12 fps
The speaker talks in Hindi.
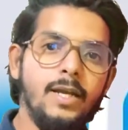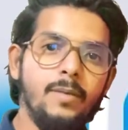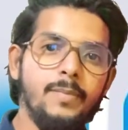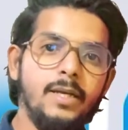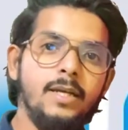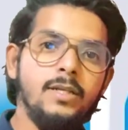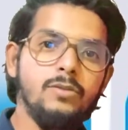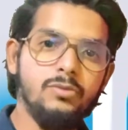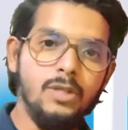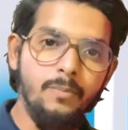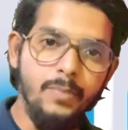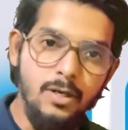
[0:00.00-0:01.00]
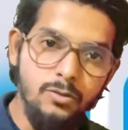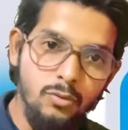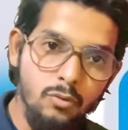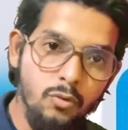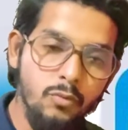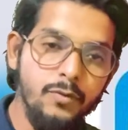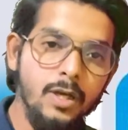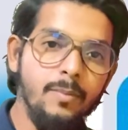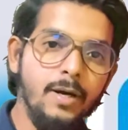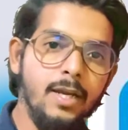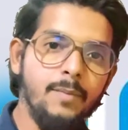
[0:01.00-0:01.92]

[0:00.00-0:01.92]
बारे में उसके पाँचों ग्रुप के बारे